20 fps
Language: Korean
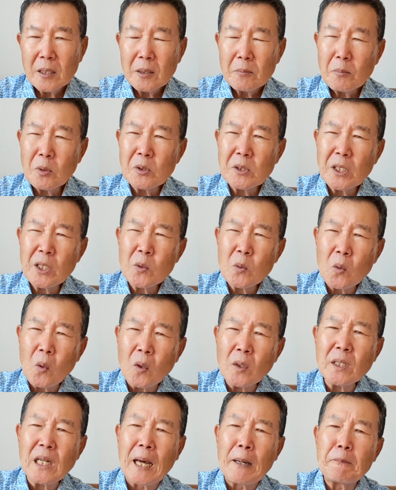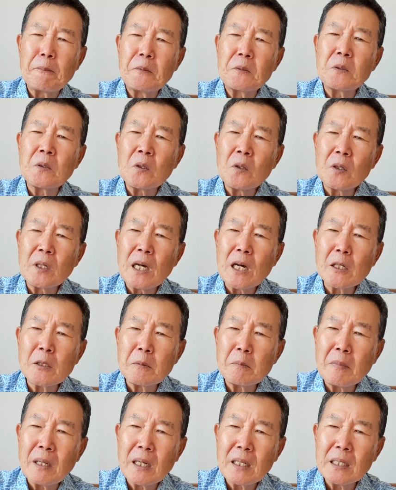뭐 그게 꼭 나쁜
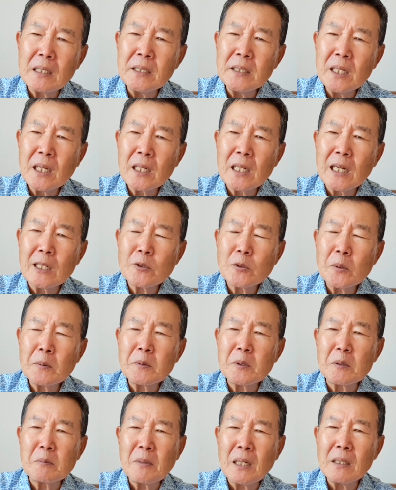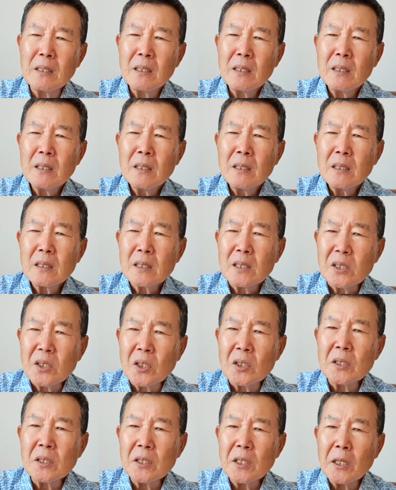거라고만은 얘기할 수 없지만
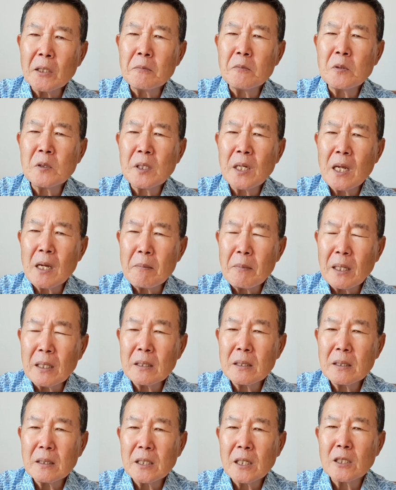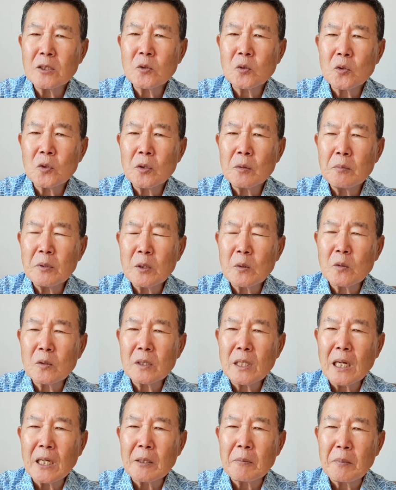그것 때문에만 예수를 믿고
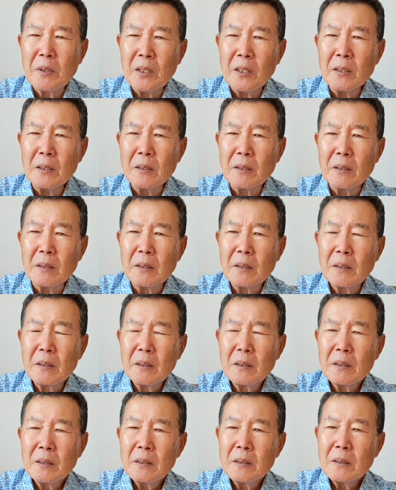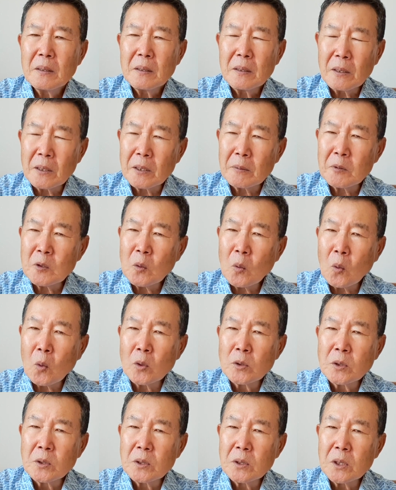따르면 여러분
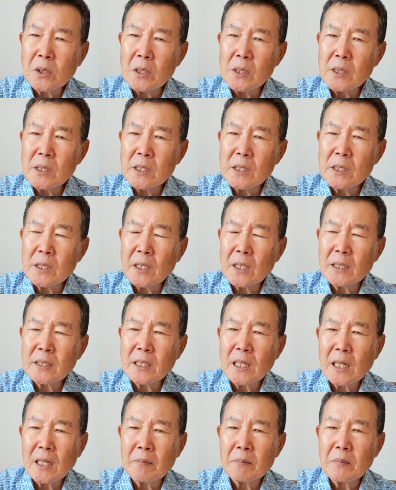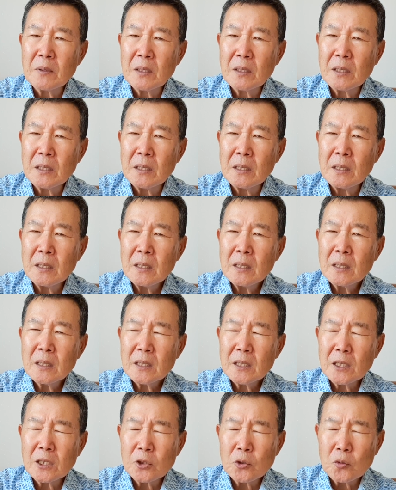오순절 이전의 사람들이
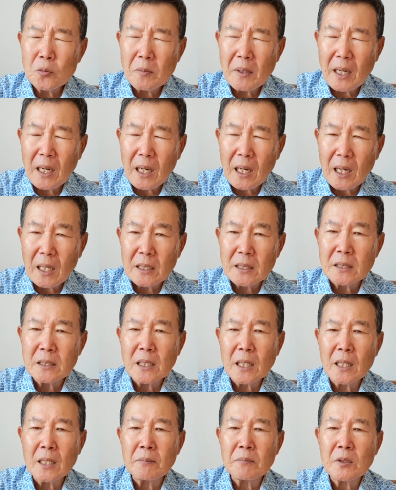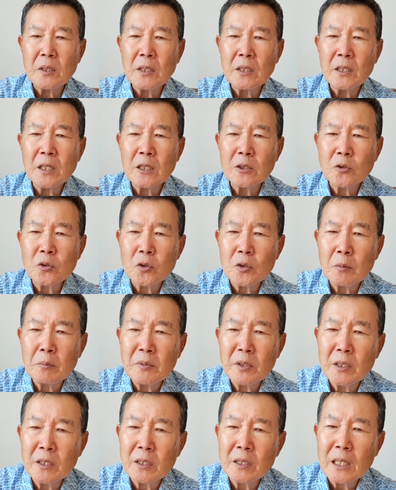그렇게 수많은 사람들이 예수를
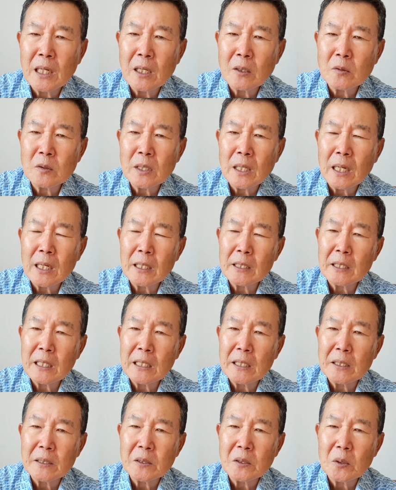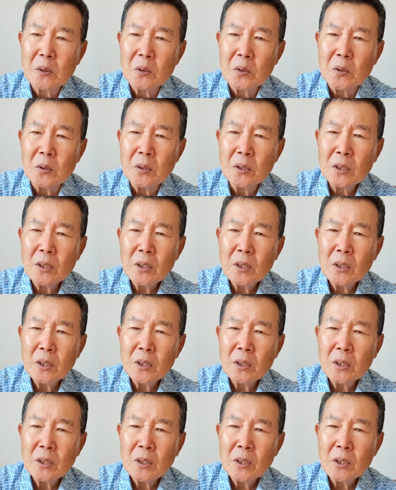믿는다고 따라다녔어도